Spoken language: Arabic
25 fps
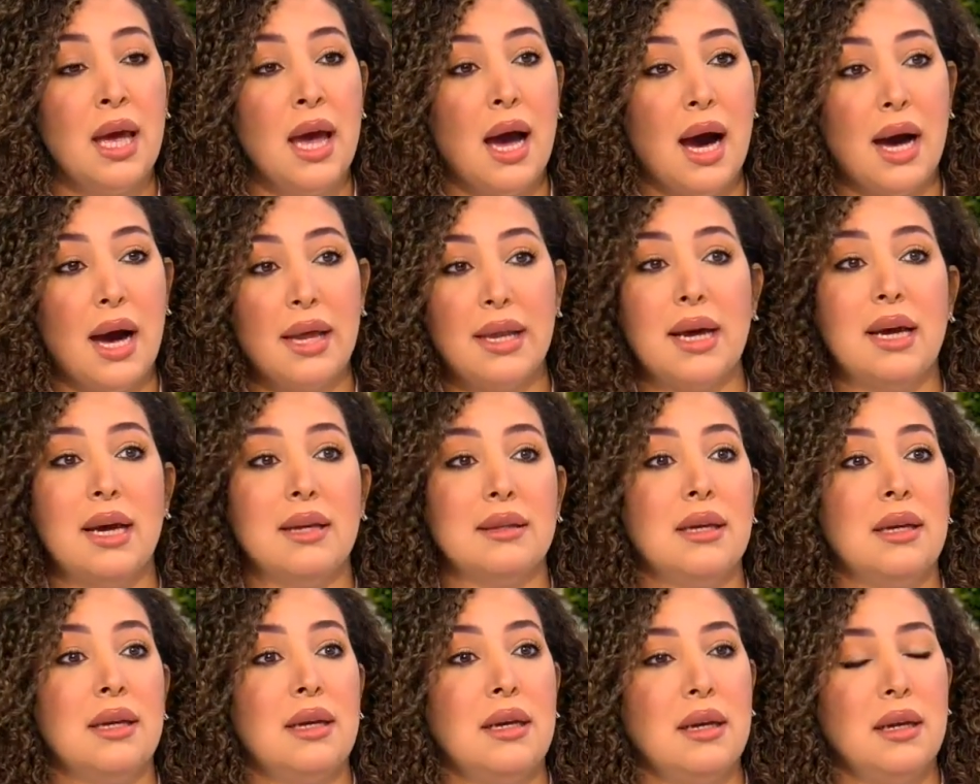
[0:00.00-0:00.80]
انا
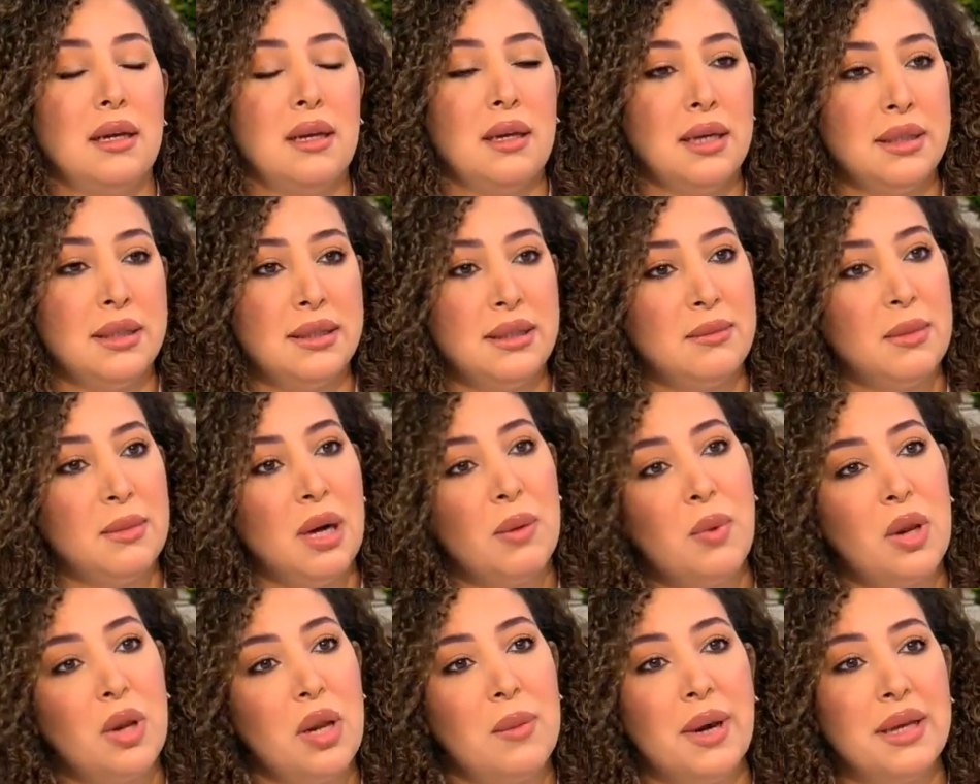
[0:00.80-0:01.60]
اعطيه الاهتمام
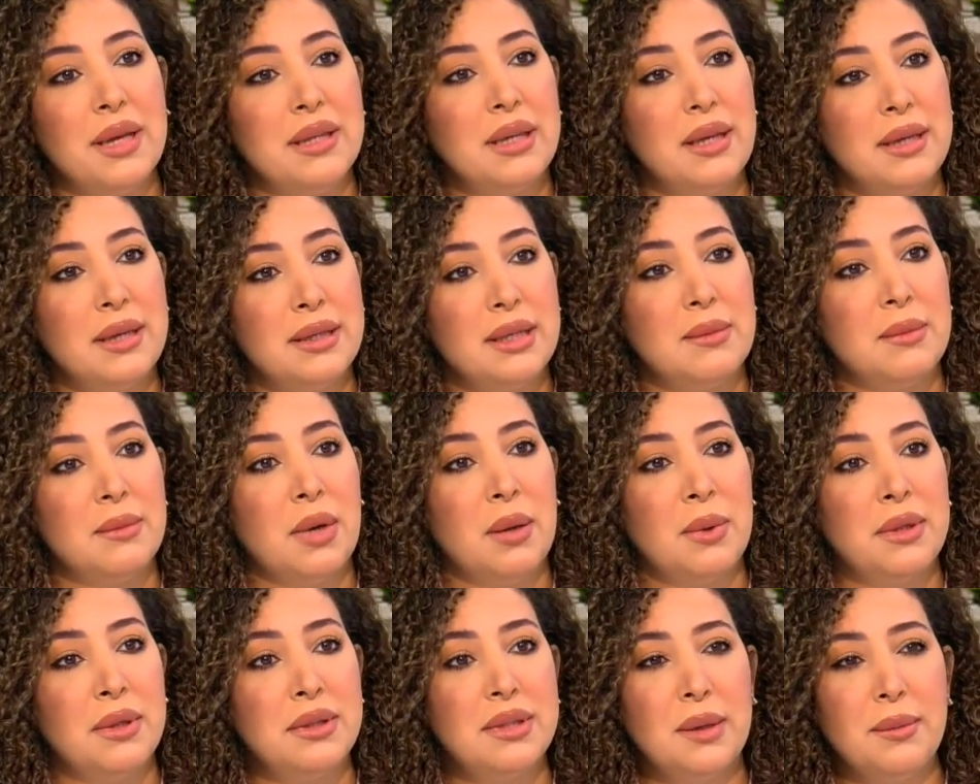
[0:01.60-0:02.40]
ولا ما اعطيه الاهتمام
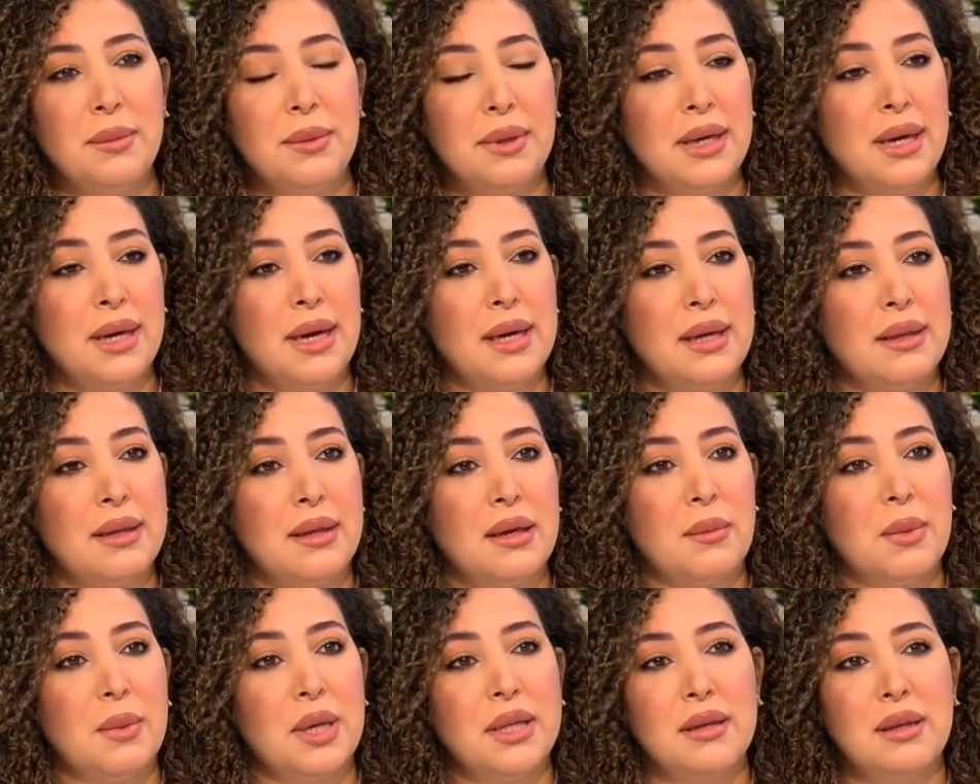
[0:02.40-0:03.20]
انت بالنهايه ترى
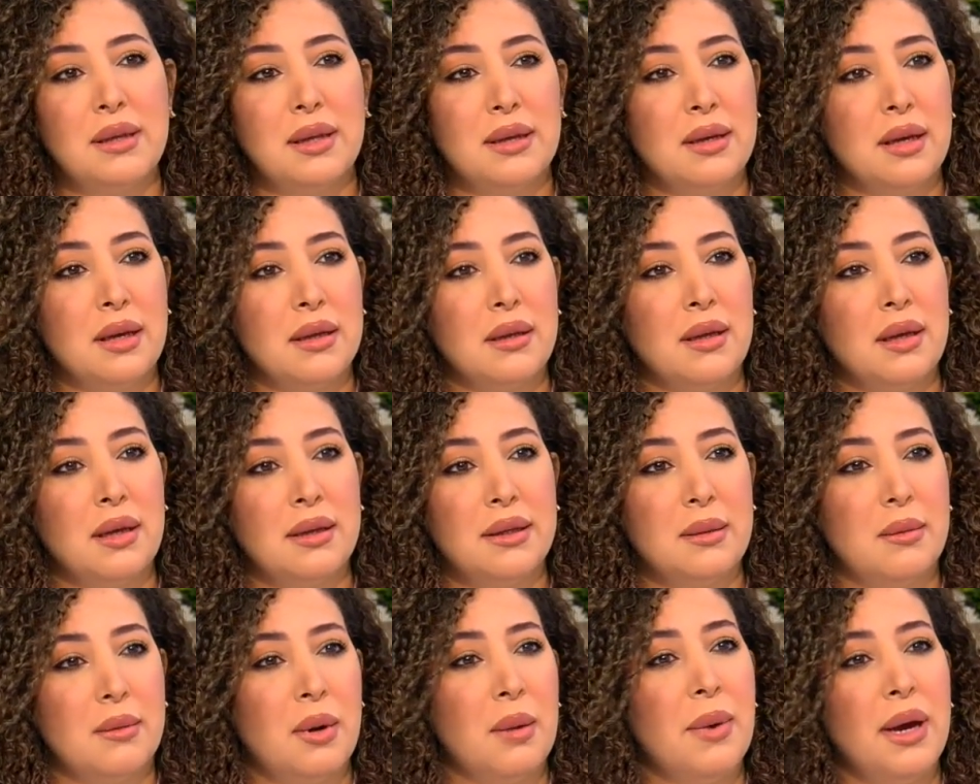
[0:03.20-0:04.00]
ما تقدر تعطي
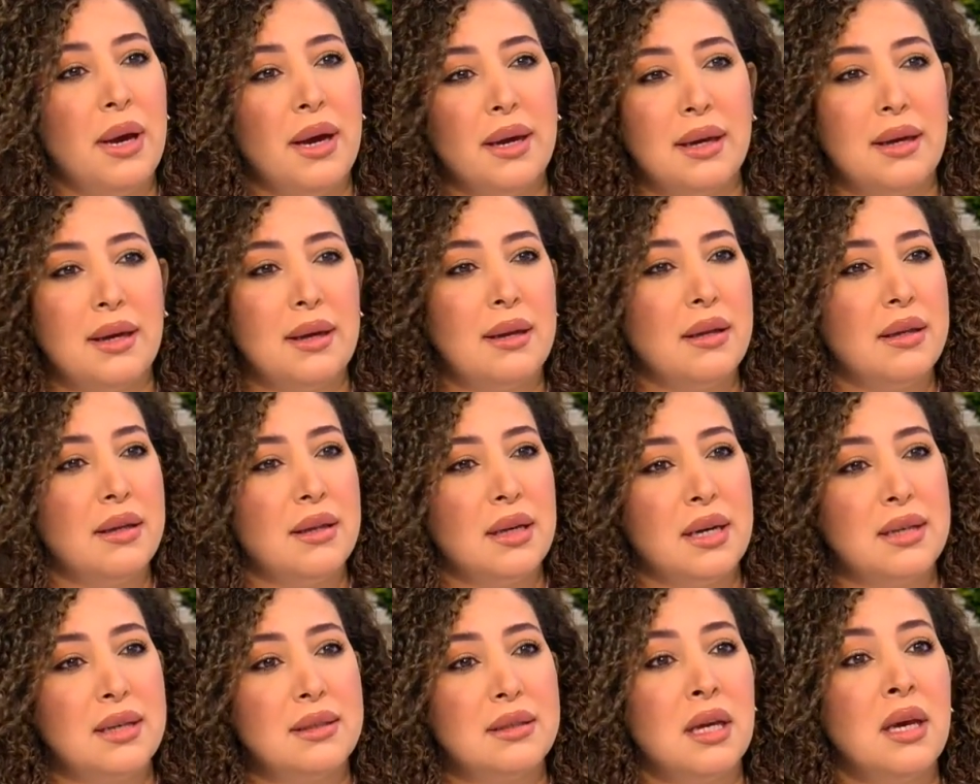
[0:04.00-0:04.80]
الاهتمام حق كل
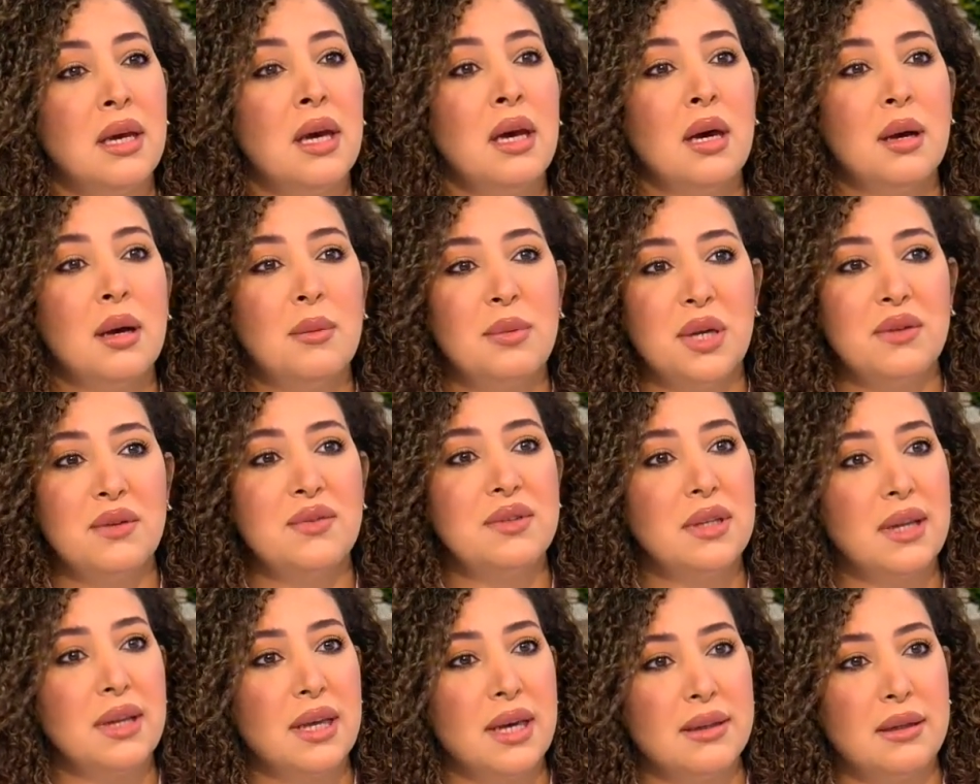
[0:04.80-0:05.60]
الناس بنفس
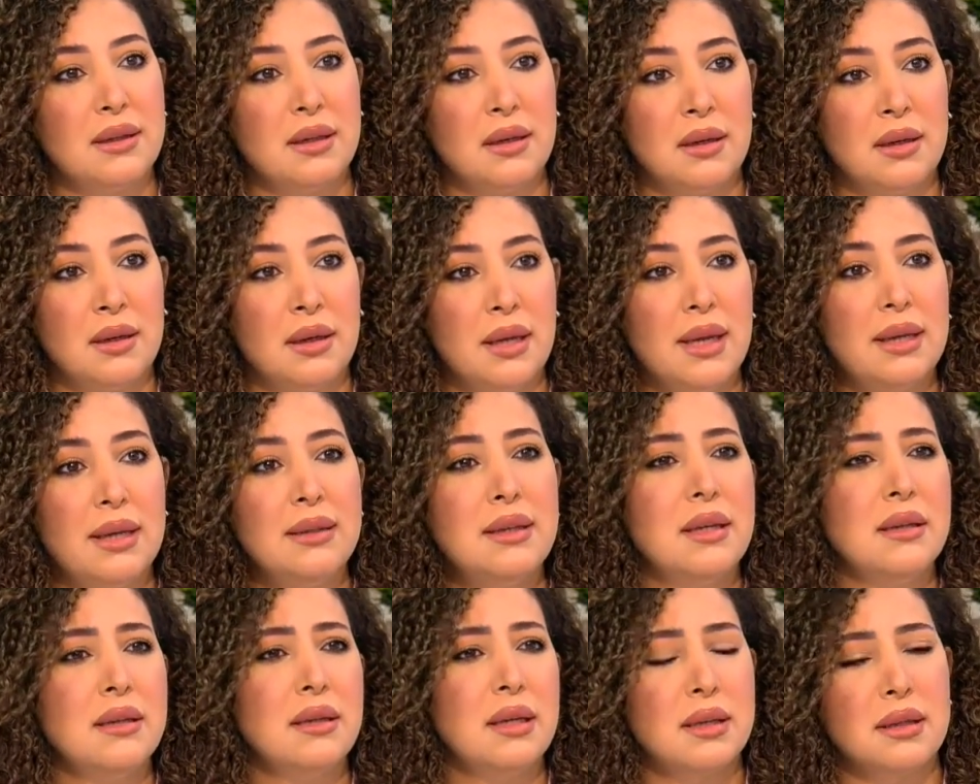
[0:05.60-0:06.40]
القدر لان انت
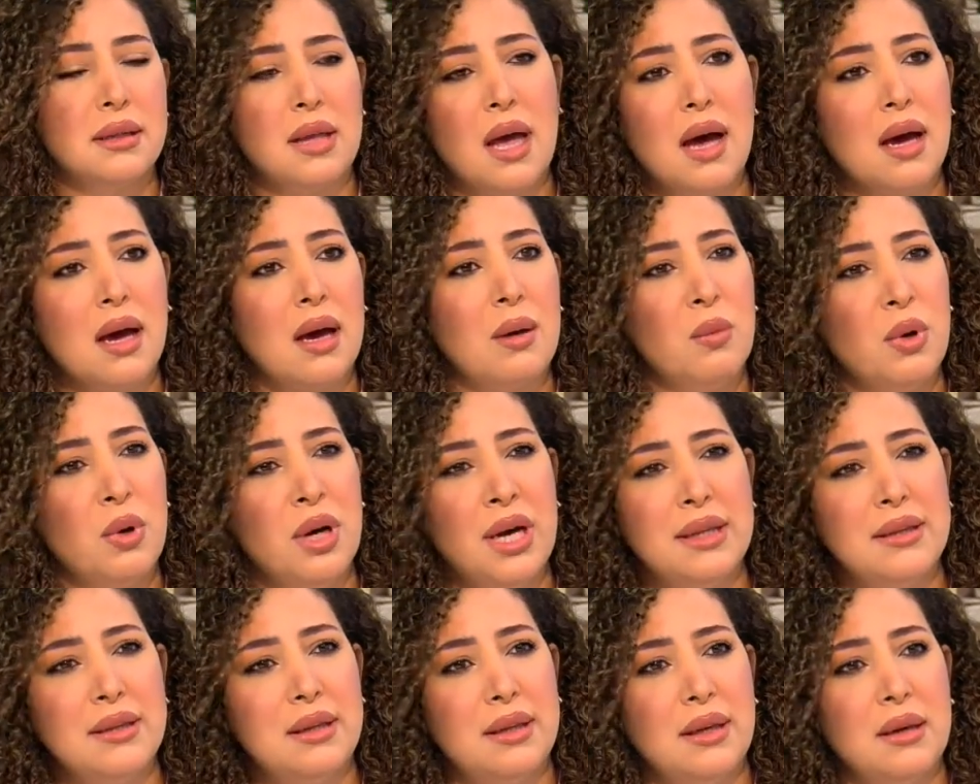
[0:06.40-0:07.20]
عندك طاقه
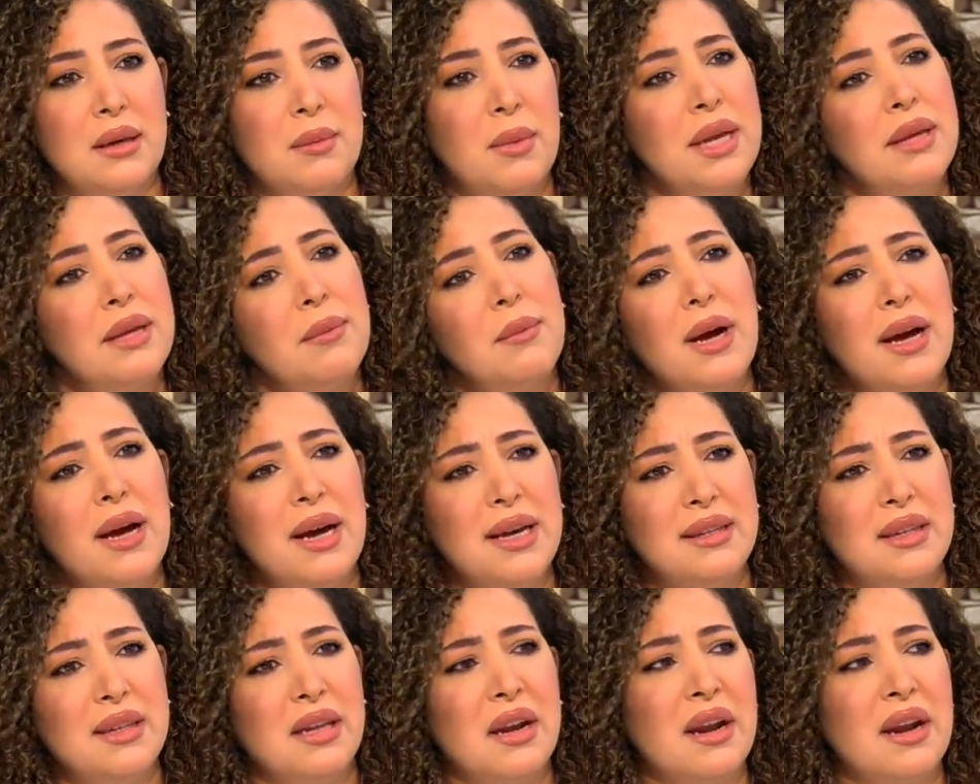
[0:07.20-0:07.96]
محدده ما, ما اقدر